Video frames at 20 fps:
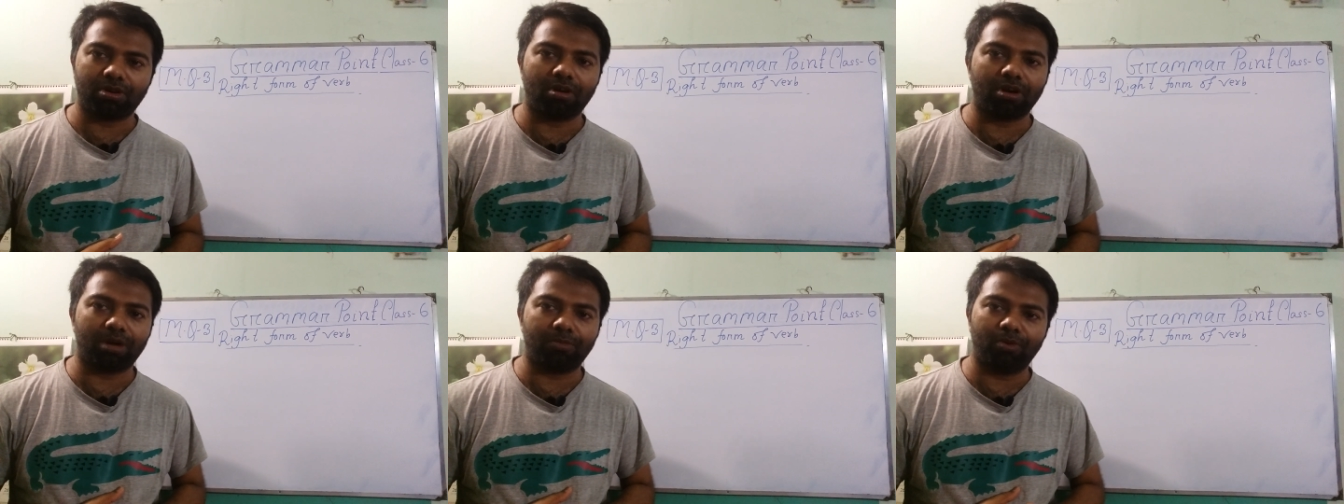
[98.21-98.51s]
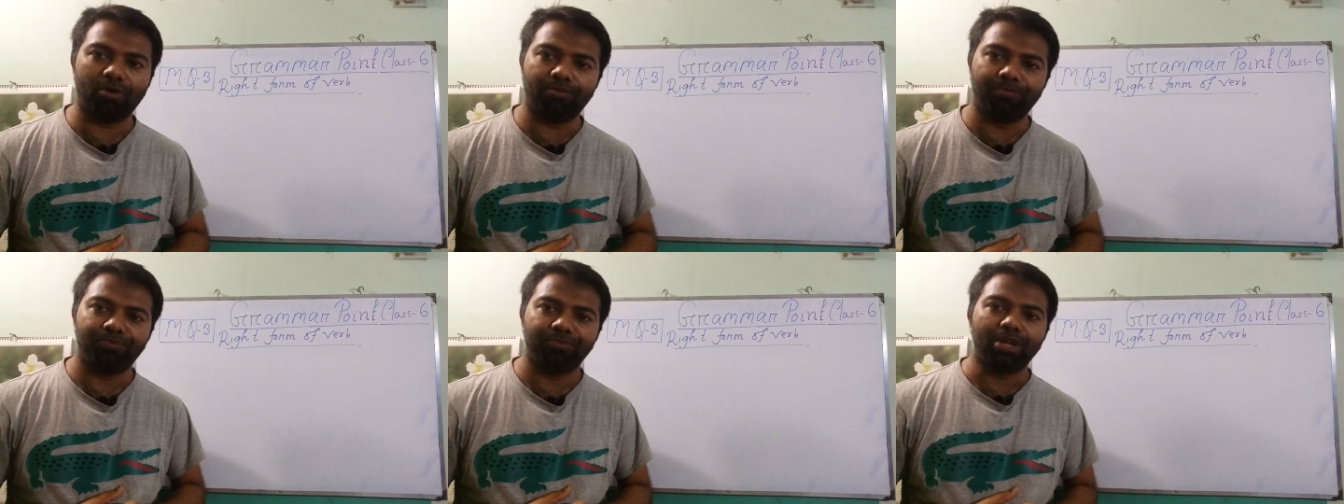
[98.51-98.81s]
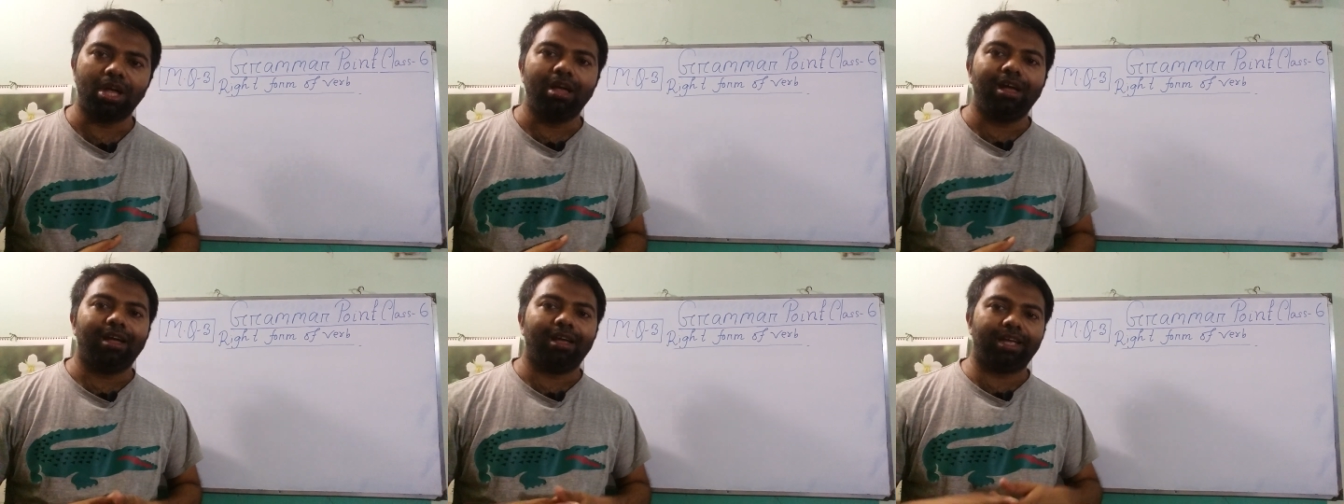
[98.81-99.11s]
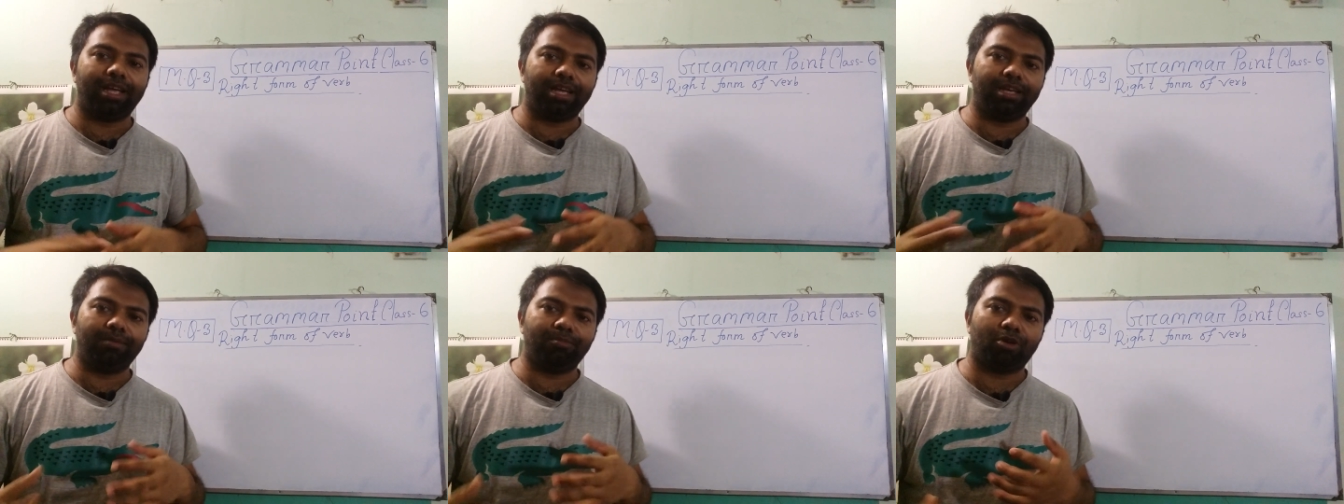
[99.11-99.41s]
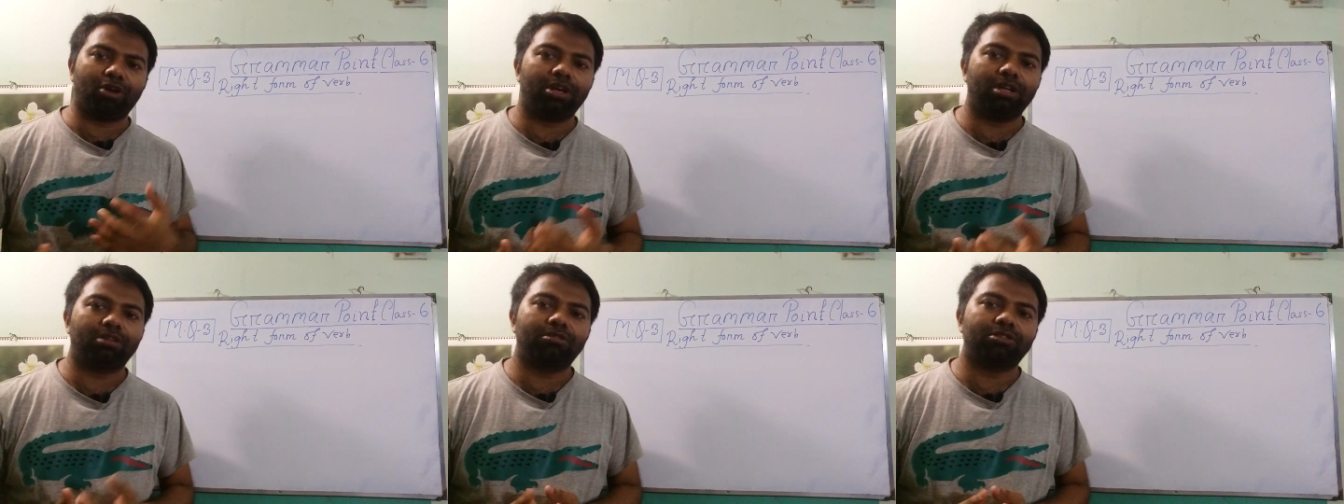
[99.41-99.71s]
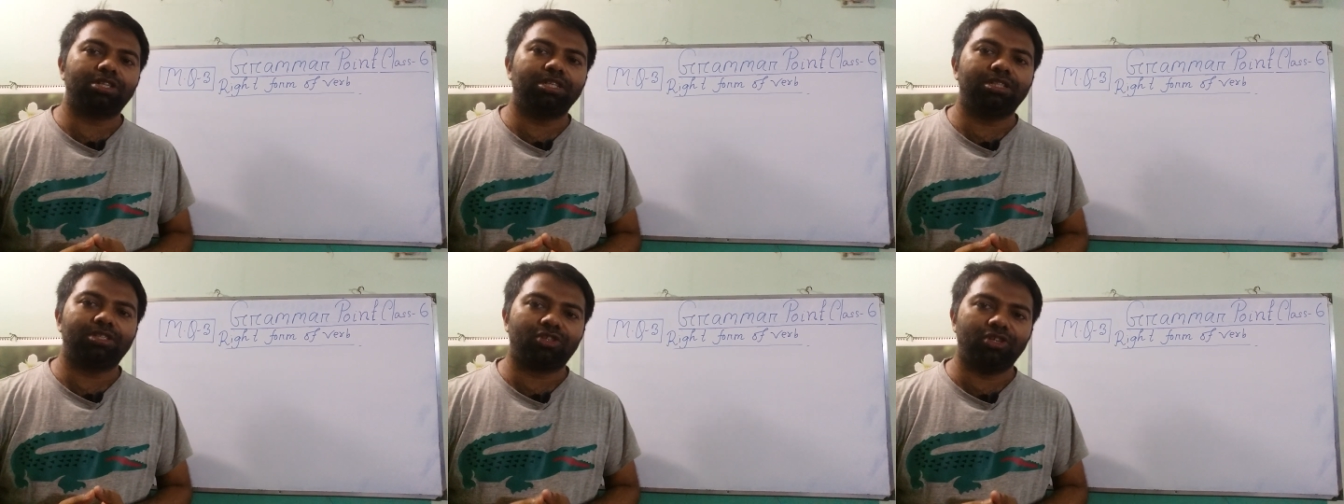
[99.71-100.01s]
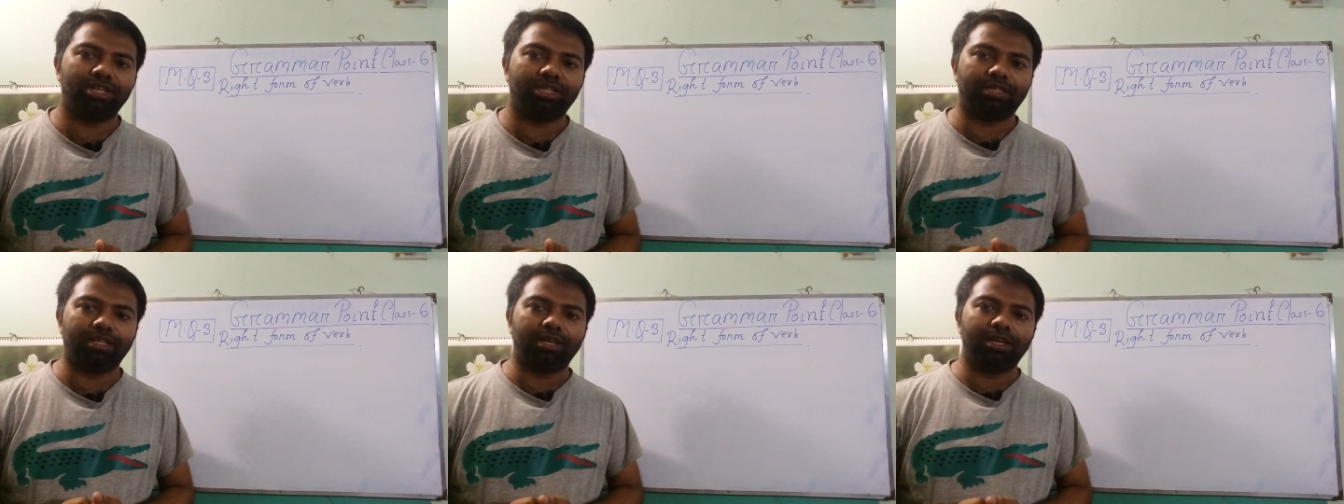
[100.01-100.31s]
করাবো এই মডেল কোশ্চেন
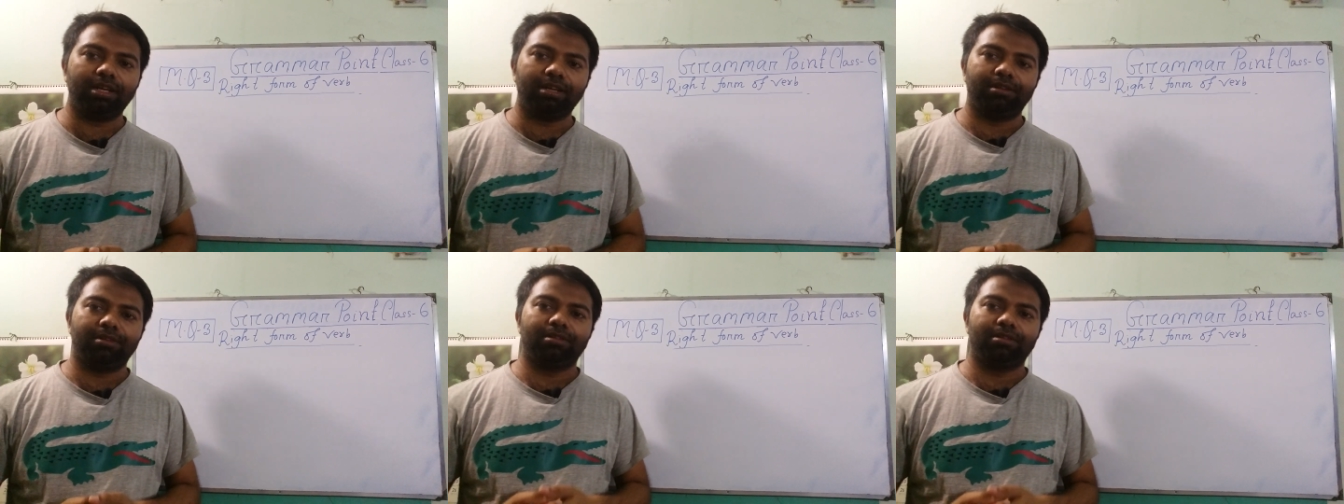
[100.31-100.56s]
থ্রিতে